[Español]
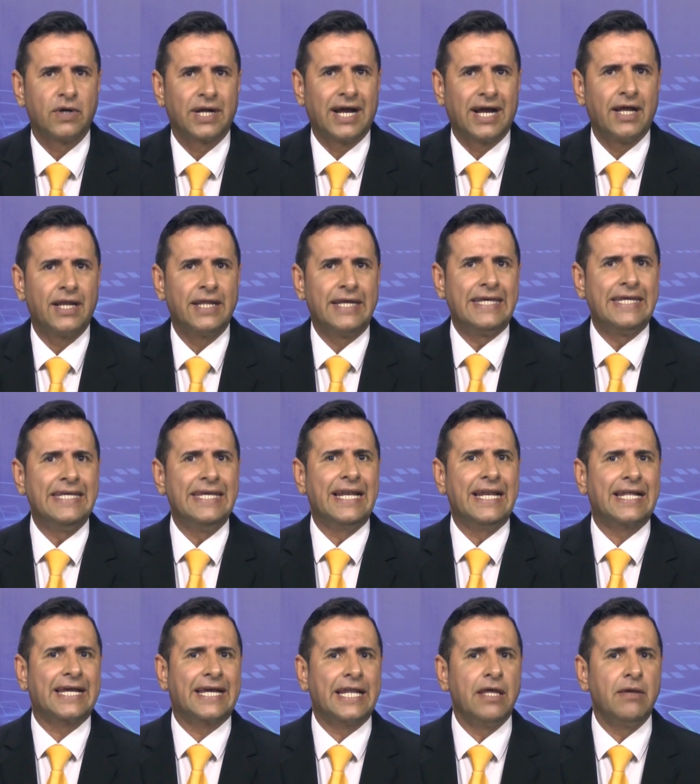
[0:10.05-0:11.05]
Cali y
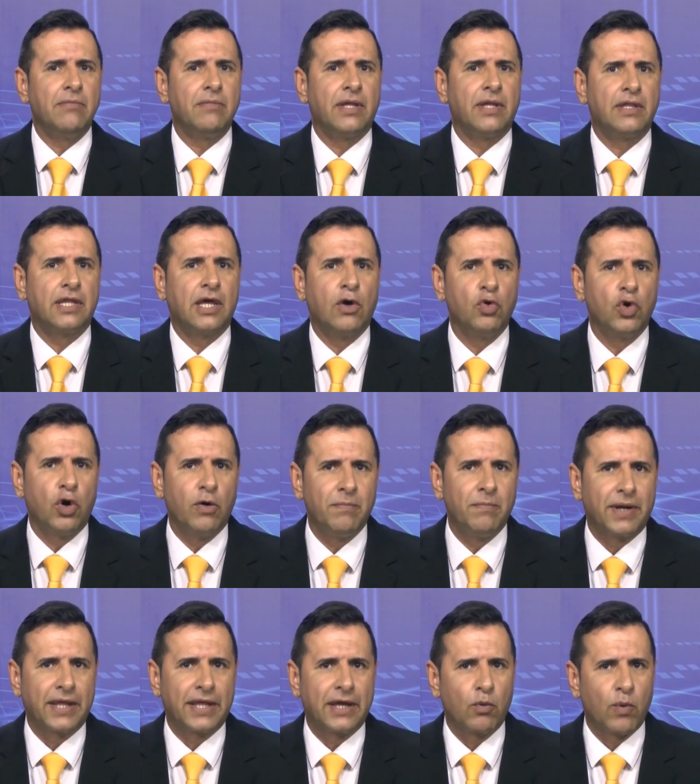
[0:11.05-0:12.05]
el crimen de un
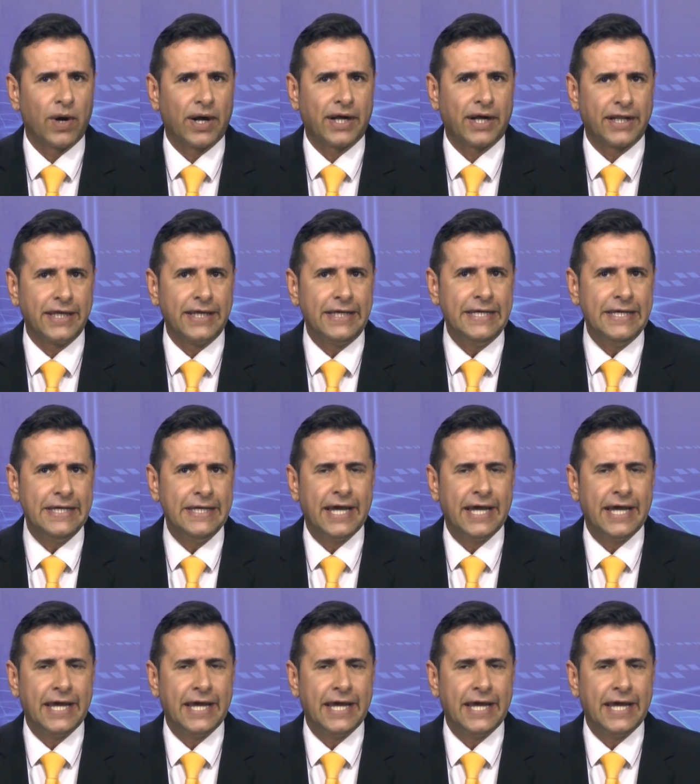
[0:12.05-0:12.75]
hombre en Guacarí